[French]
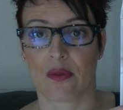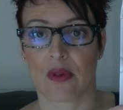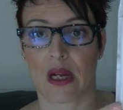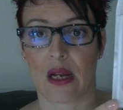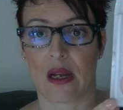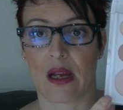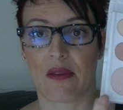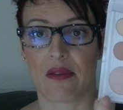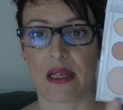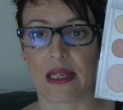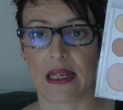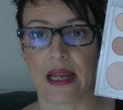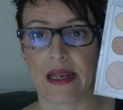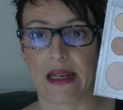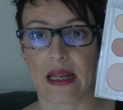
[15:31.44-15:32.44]
voilà,
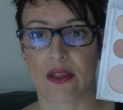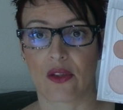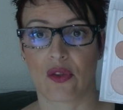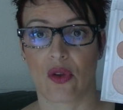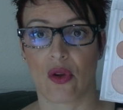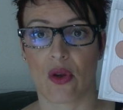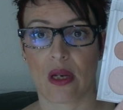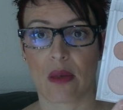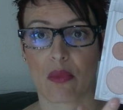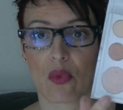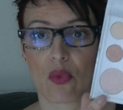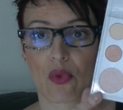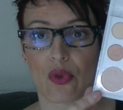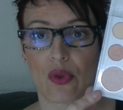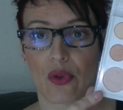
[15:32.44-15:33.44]
avec les highlighters, les
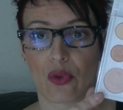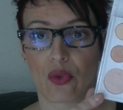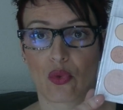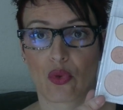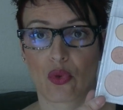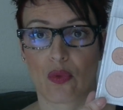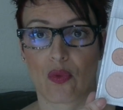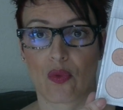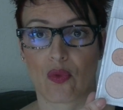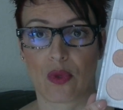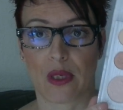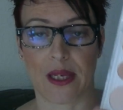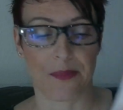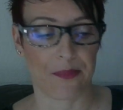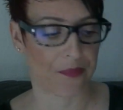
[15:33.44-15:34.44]
bronzers, tout ce que vous
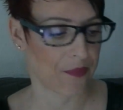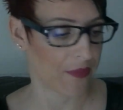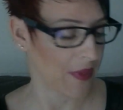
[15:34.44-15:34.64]
voulez.